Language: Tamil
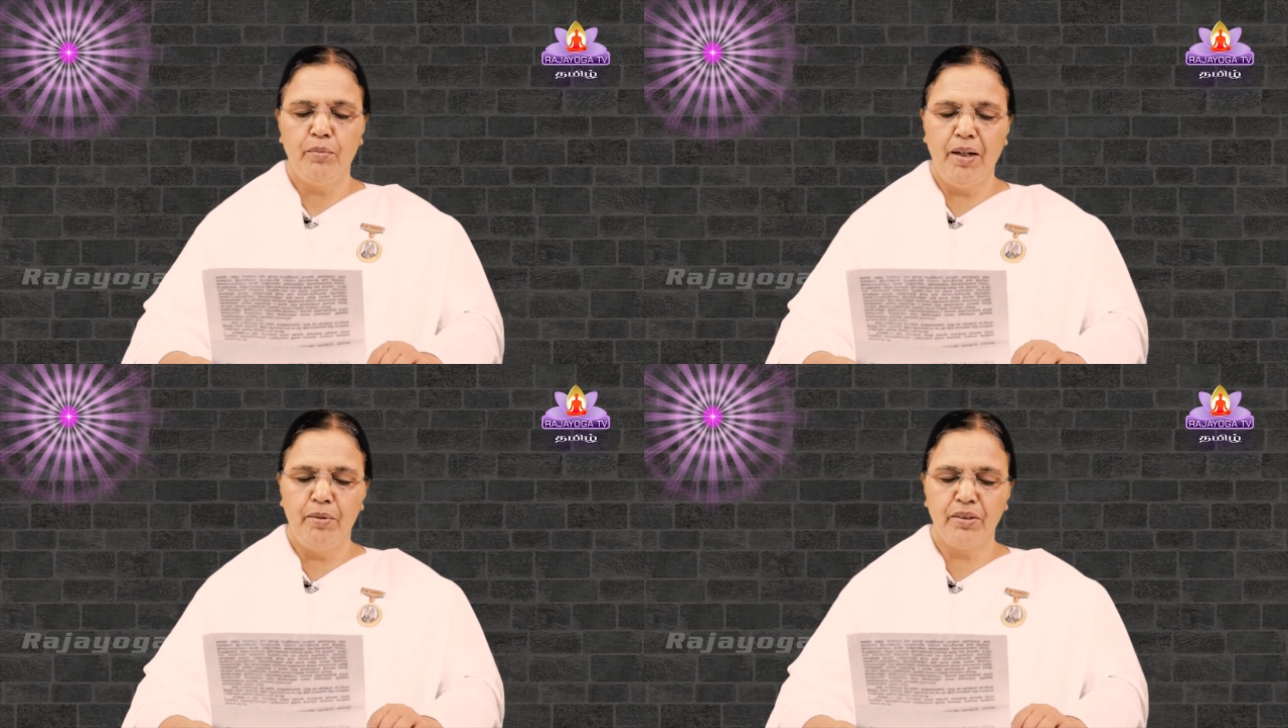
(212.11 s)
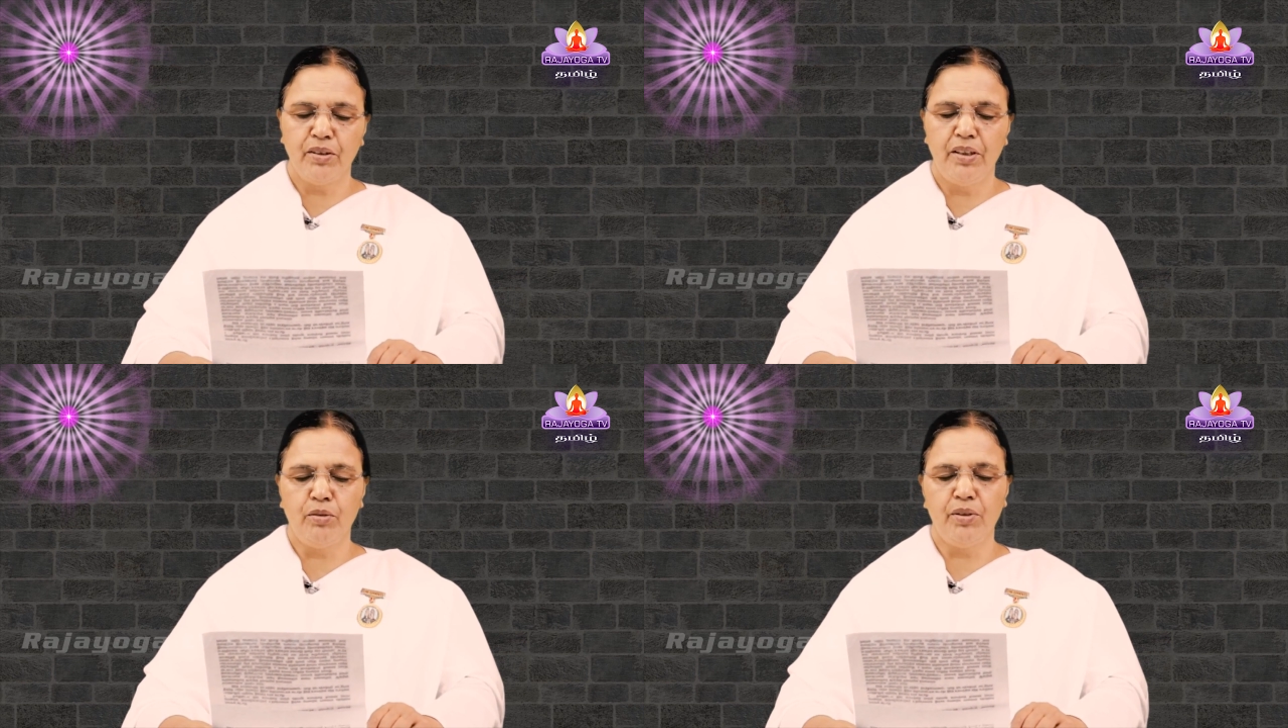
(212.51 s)
பாபா
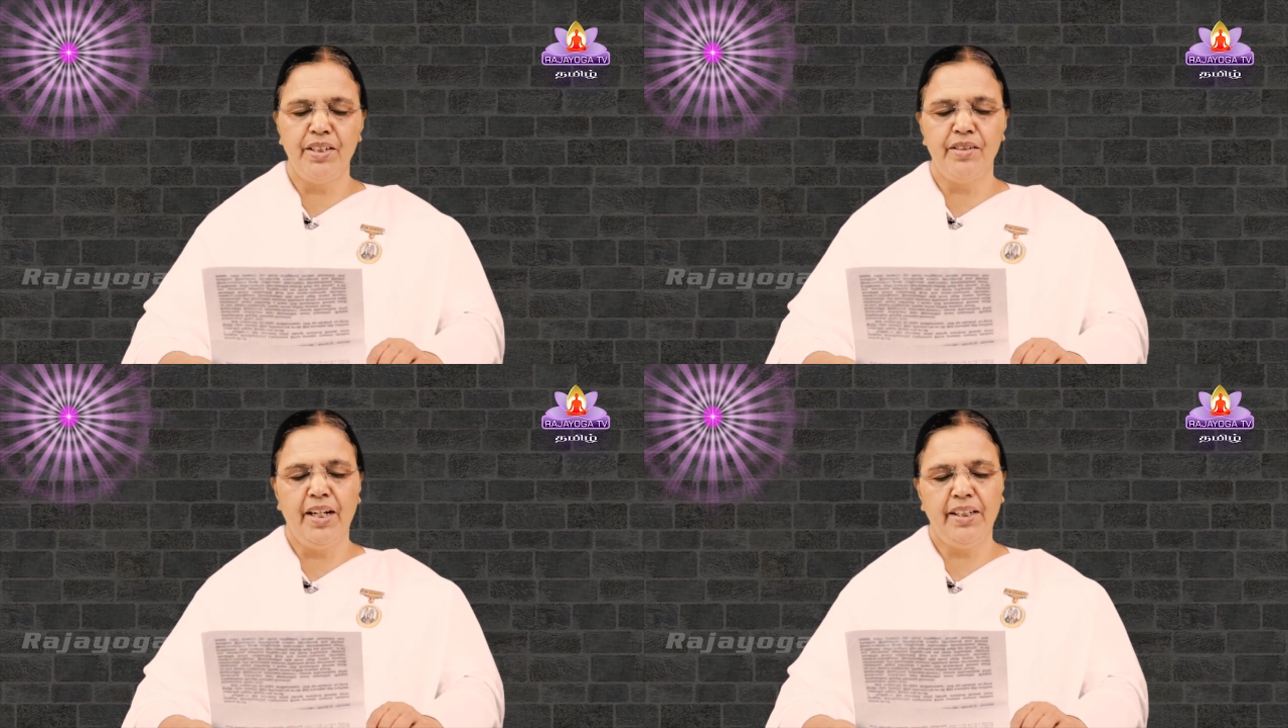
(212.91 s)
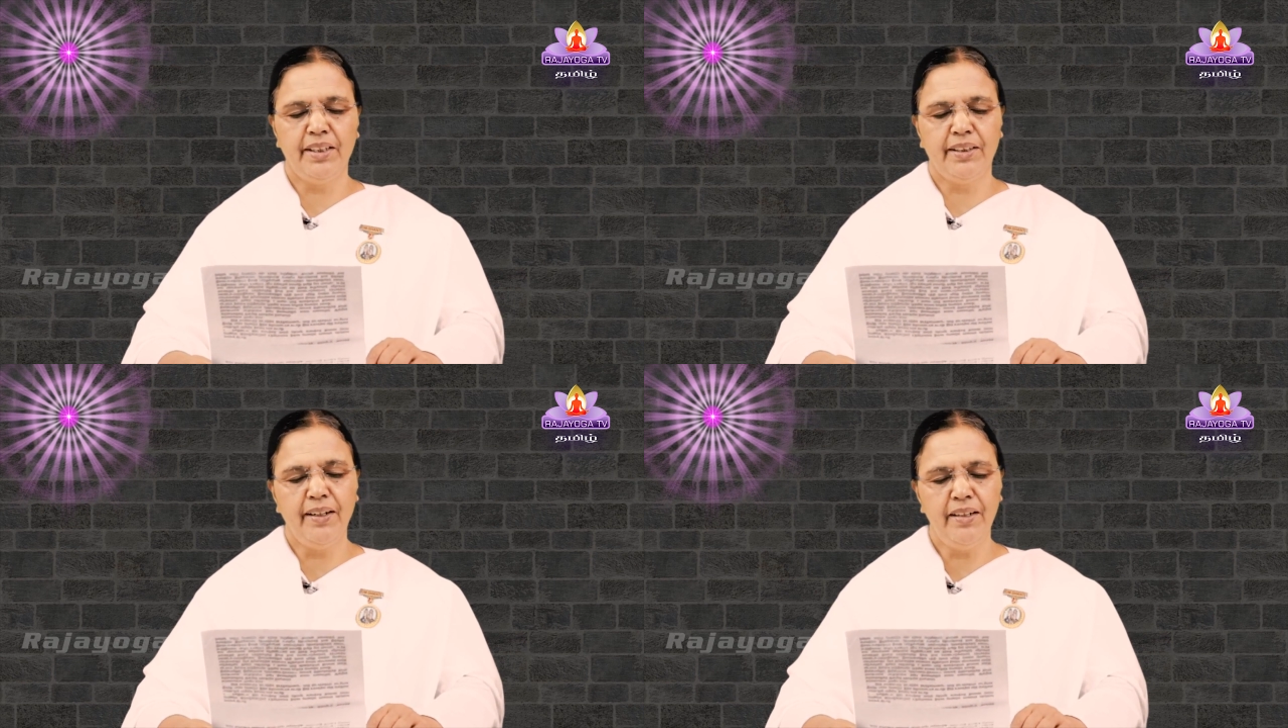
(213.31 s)
சொல்லக்கூடிய
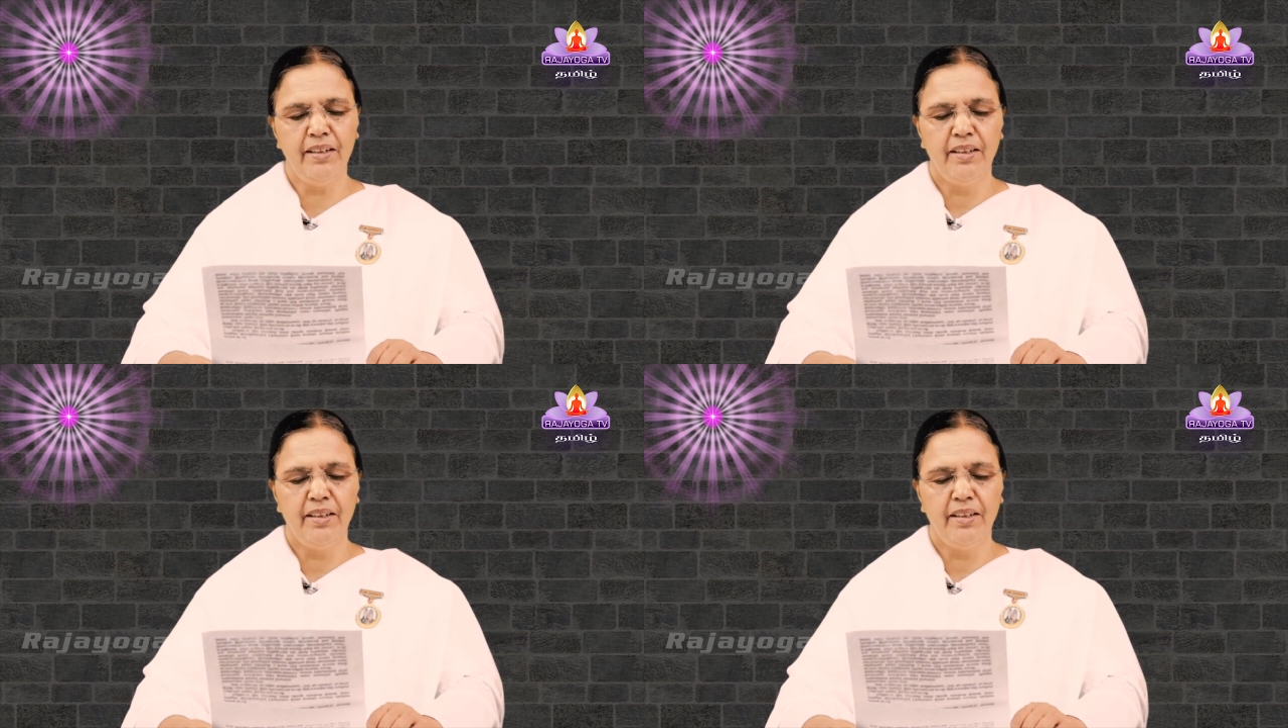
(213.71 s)
ஞானத்தை